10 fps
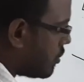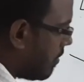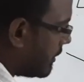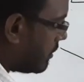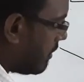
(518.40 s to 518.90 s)

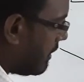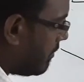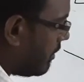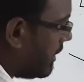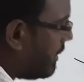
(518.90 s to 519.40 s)
সমান্তরাল
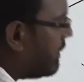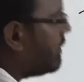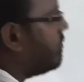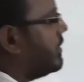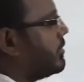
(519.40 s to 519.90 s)
বলে
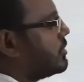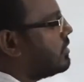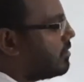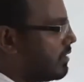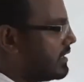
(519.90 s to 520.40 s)

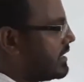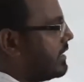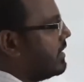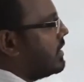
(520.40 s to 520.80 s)
বিবেচনা করা যায়